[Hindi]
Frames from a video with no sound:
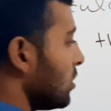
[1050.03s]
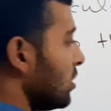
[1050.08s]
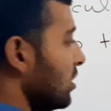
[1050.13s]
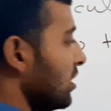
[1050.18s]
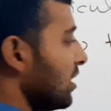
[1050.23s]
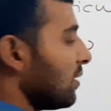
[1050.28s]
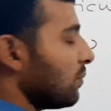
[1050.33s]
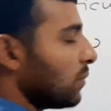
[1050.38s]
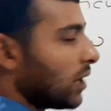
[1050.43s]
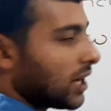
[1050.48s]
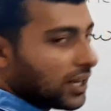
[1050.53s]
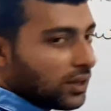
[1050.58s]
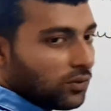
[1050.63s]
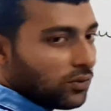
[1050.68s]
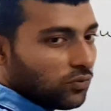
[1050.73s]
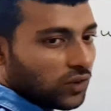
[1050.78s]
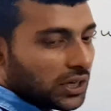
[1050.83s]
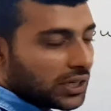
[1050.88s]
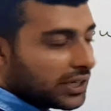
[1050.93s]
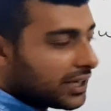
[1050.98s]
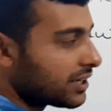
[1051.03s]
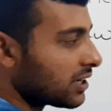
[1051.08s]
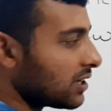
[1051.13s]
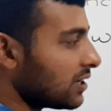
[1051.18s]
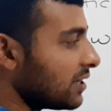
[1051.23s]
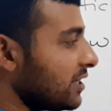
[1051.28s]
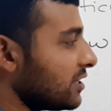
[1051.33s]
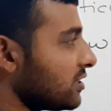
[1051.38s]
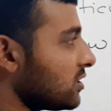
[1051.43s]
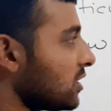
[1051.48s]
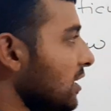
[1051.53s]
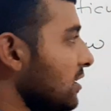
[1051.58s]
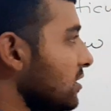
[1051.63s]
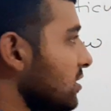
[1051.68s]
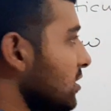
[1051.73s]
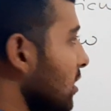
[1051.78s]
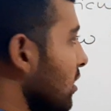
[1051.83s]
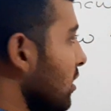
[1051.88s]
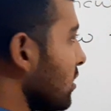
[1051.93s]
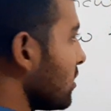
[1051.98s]
ये हमारी वर्टिकल
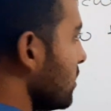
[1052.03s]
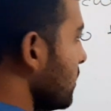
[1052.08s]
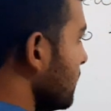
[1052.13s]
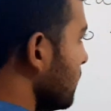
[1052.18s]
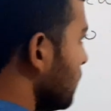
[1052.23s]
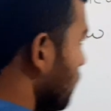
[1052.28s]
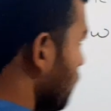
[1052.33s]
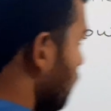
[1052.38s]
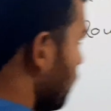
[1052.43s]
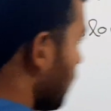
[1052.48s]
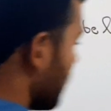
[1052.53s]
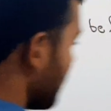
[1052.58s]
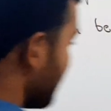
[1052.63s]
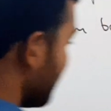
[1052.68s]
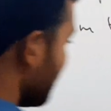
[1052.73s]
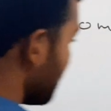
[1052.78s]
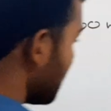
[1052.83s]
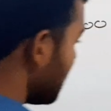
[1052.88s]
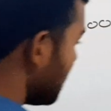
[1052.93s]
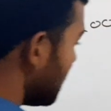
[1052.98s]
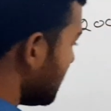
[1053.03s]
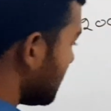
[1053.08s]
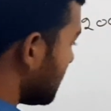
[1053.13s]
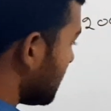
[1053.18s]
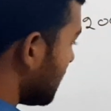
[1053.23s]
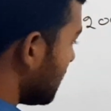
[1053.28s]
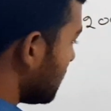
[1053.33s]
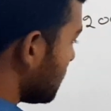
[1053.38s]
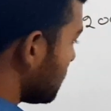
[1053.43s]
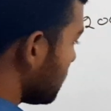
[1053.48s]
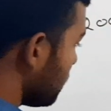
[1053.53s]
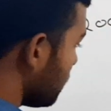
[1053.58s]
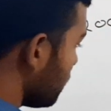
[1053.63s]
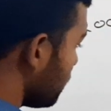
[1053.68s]
डिस्टेंस आ गई वर्टिकल डिस्टेंस